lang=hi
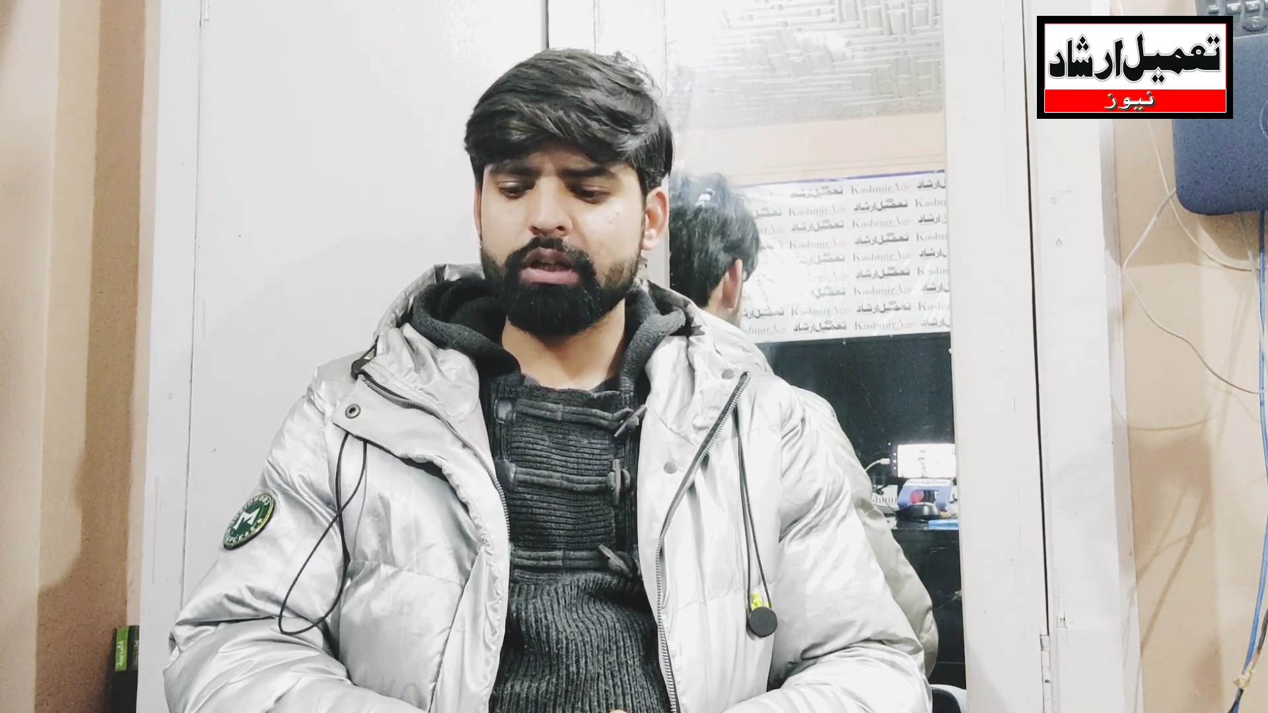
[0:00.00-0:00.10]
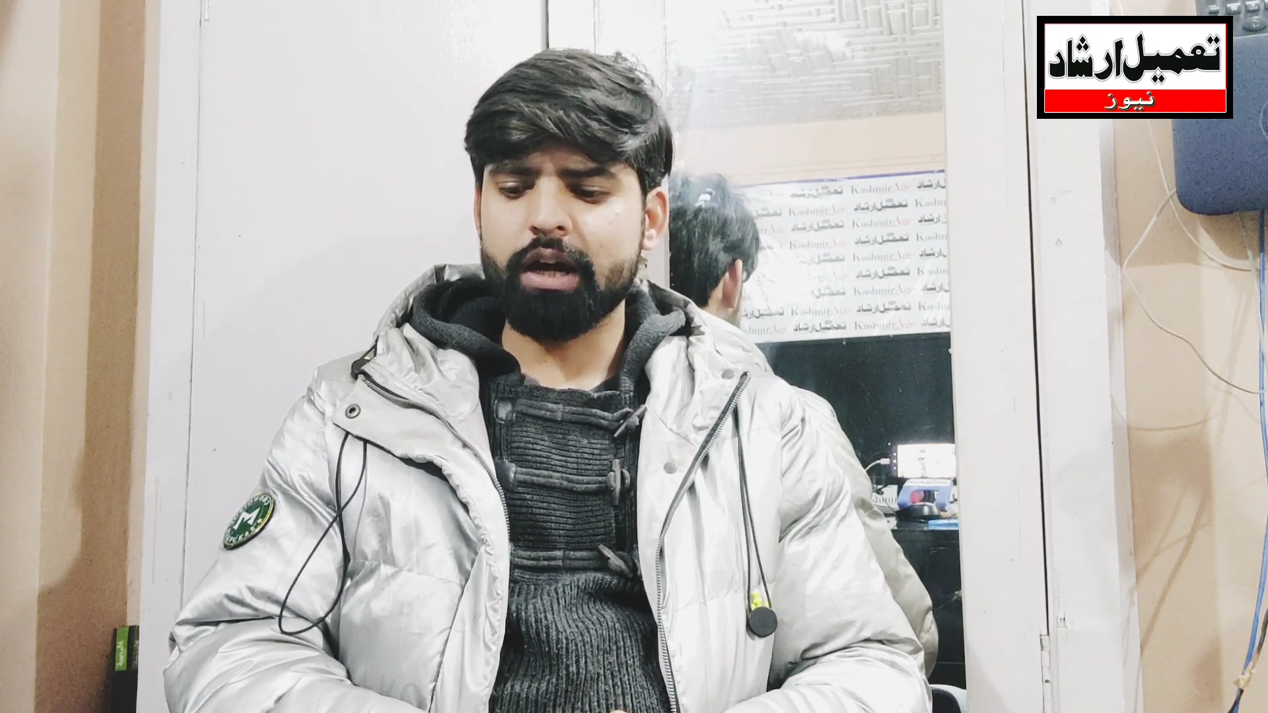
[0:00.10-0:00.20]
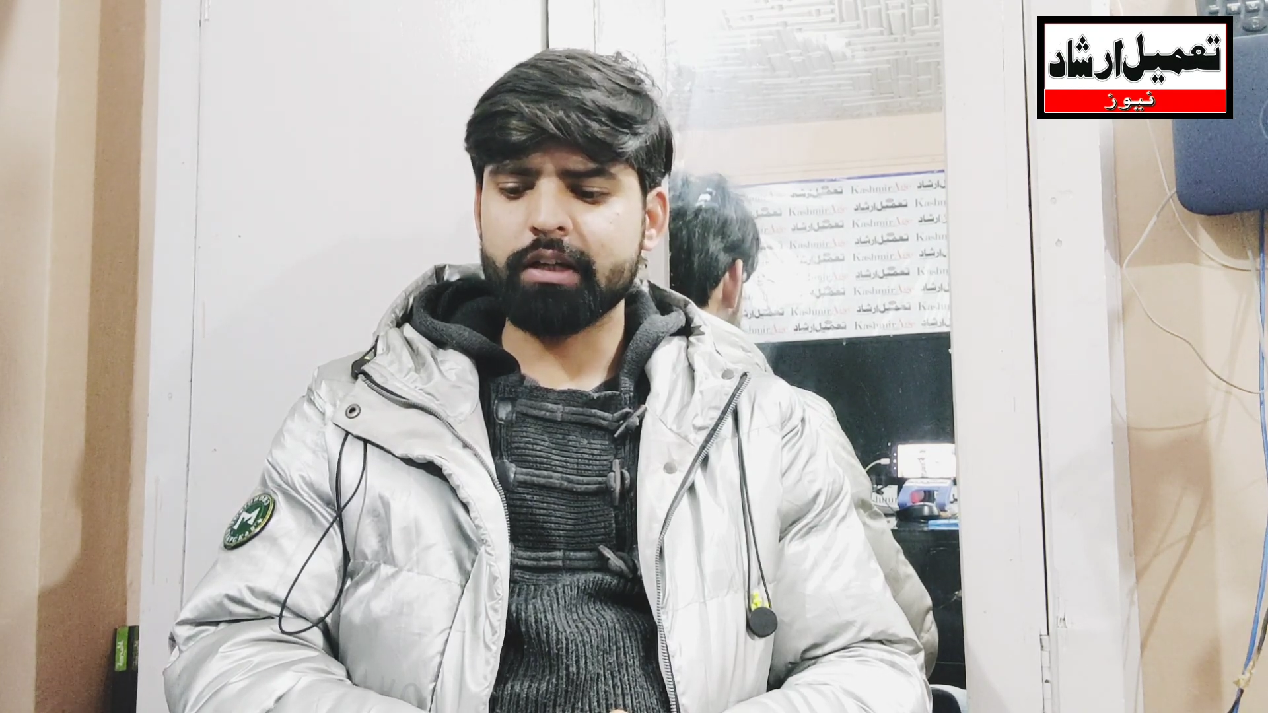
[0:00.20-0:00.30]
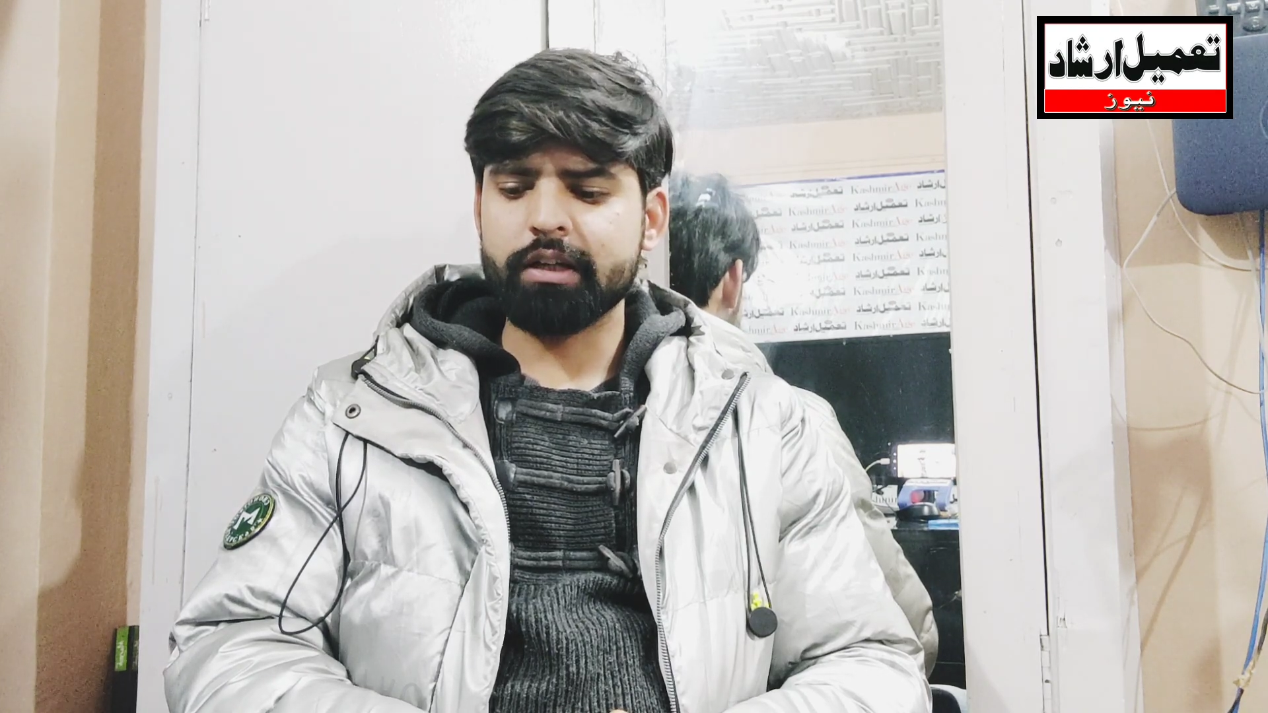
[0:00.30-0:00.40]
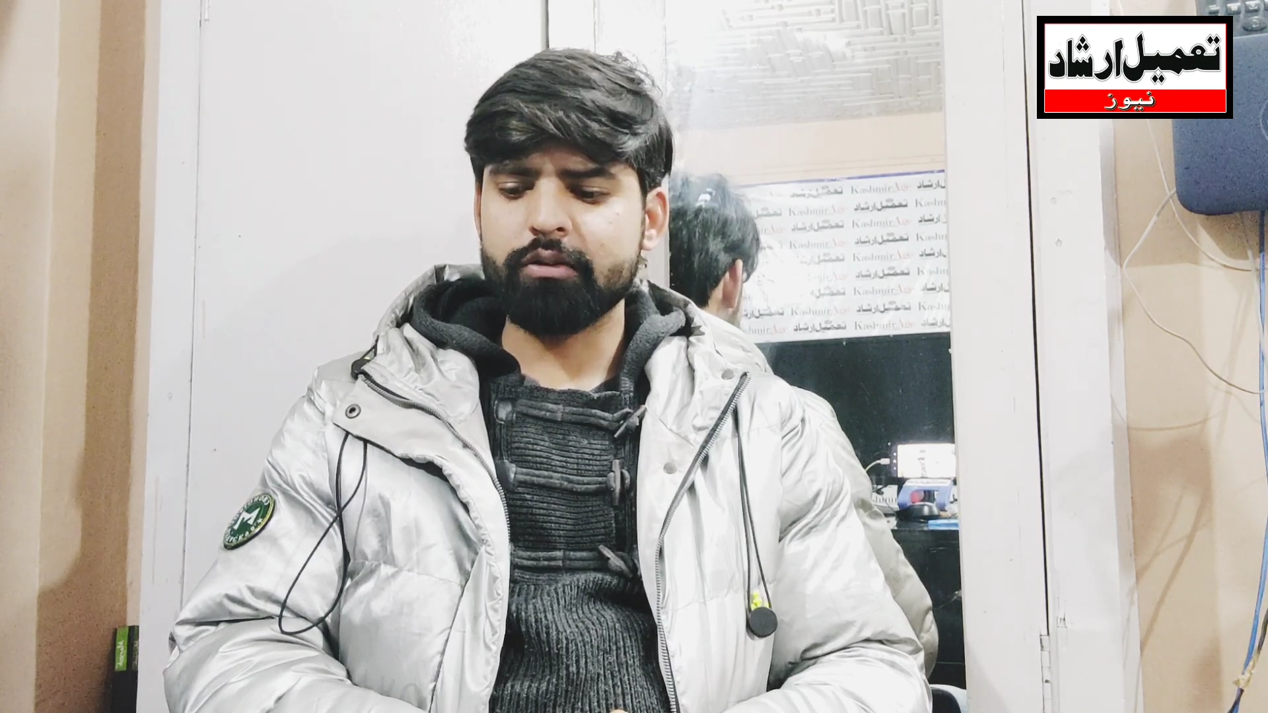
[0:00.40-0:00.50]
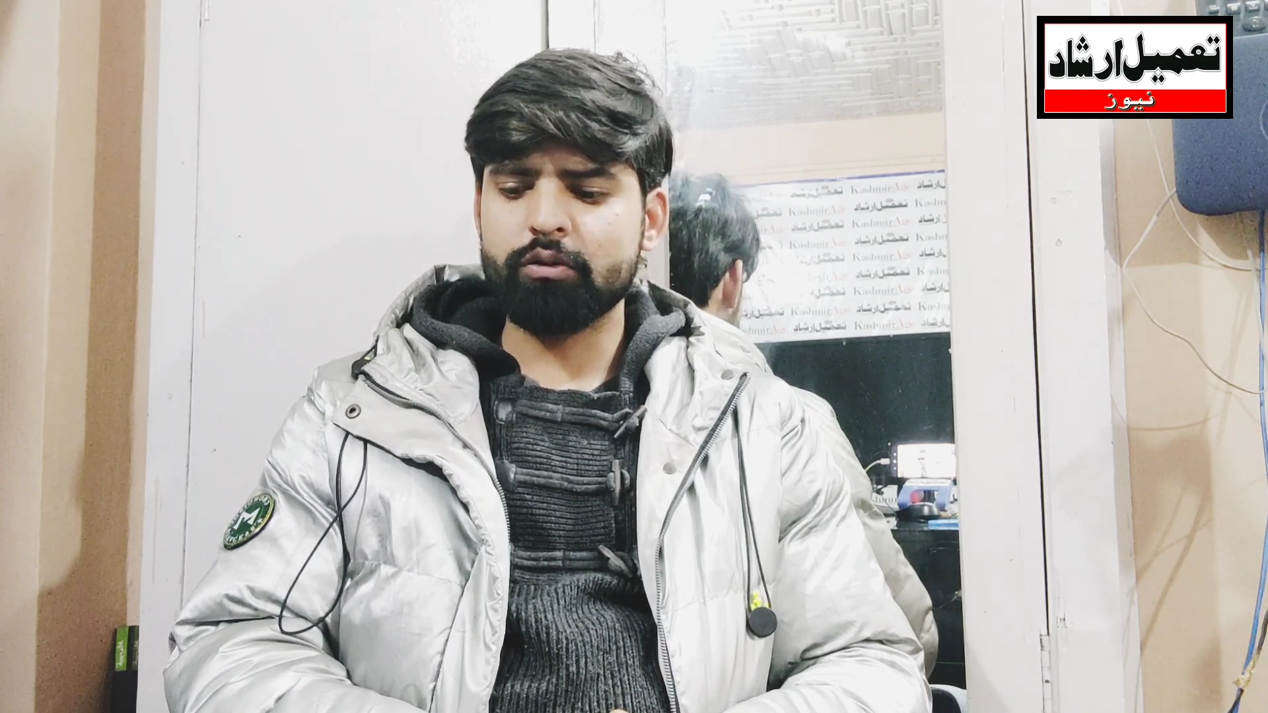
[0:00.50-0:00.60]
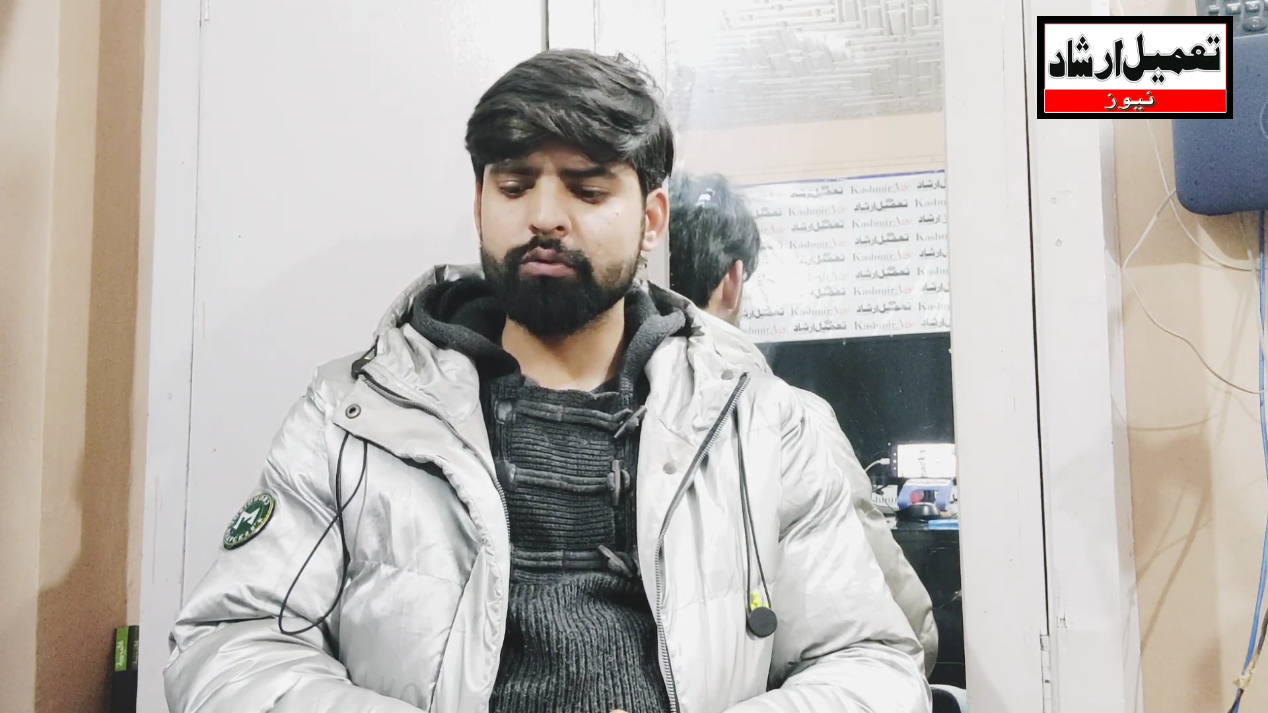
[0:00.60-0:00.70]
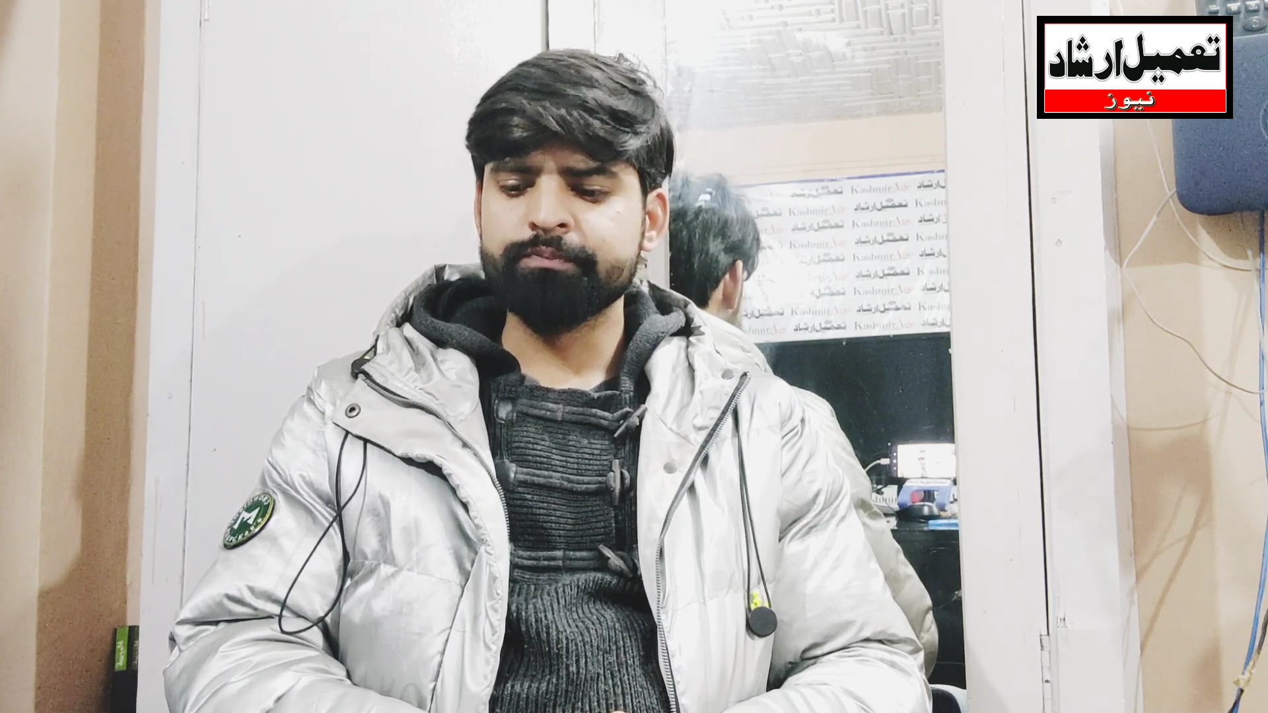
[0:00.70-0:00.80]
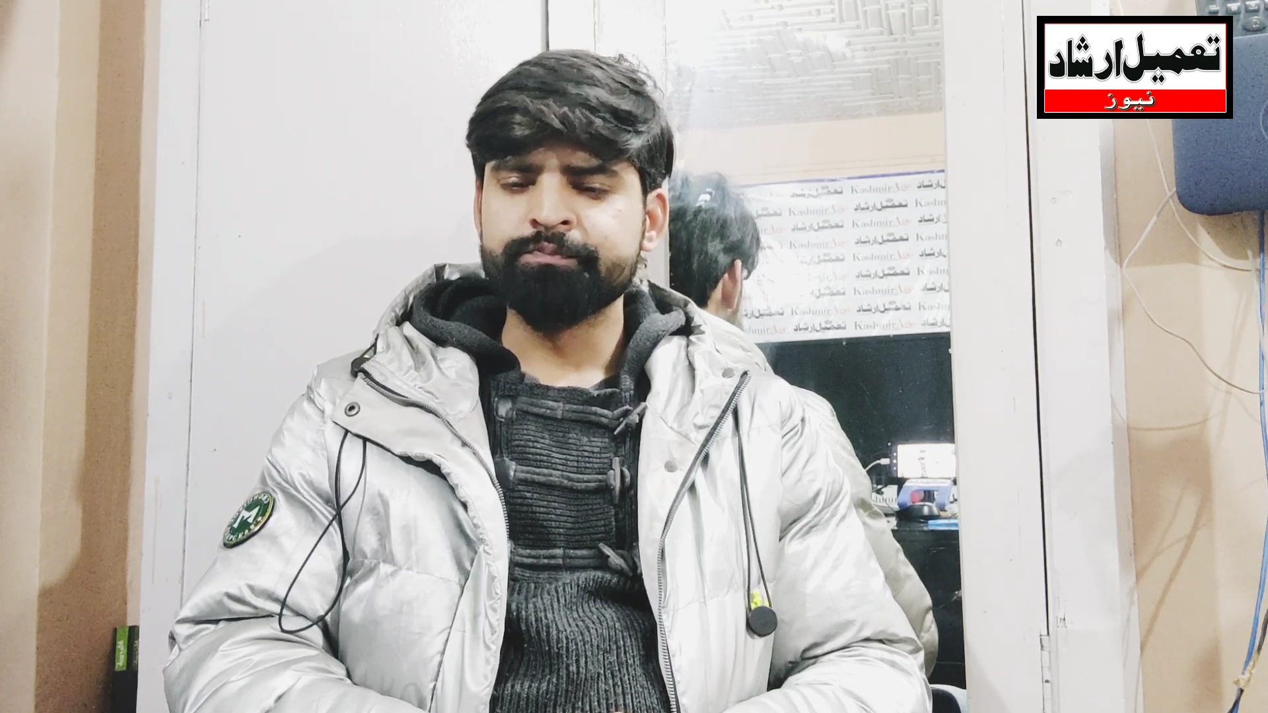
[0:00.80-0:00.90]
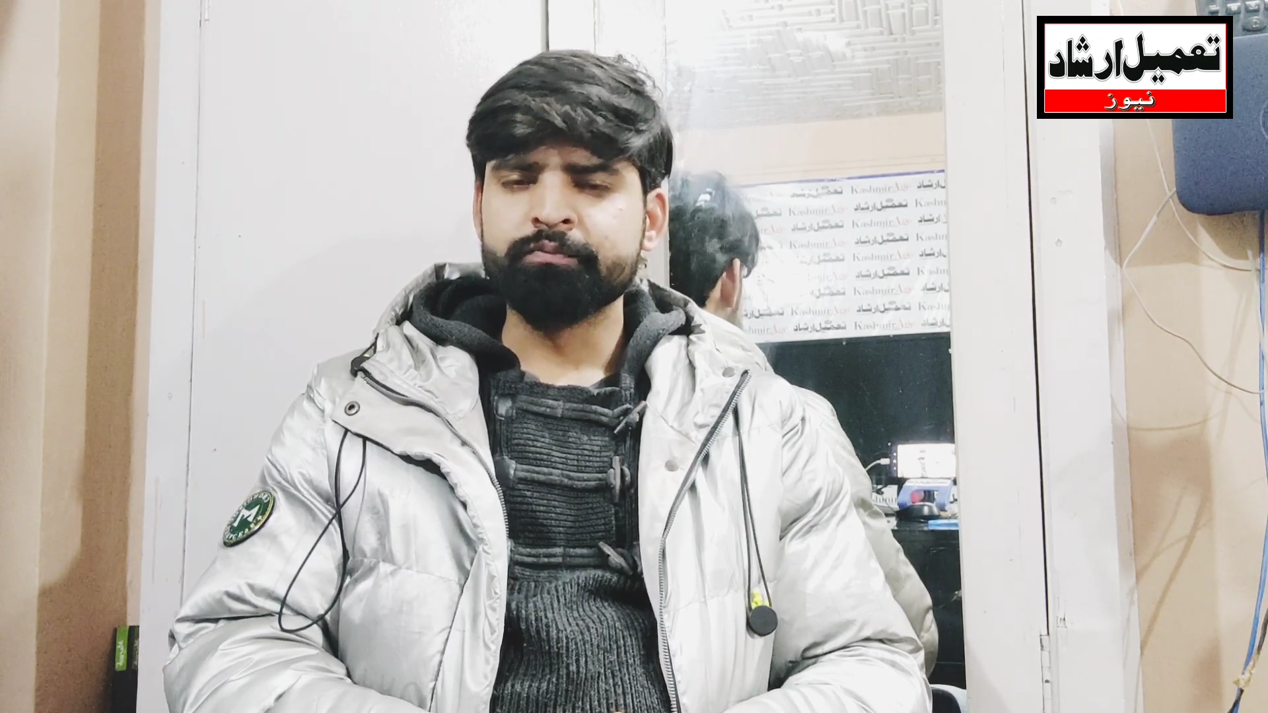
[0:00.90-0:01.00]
इलाके को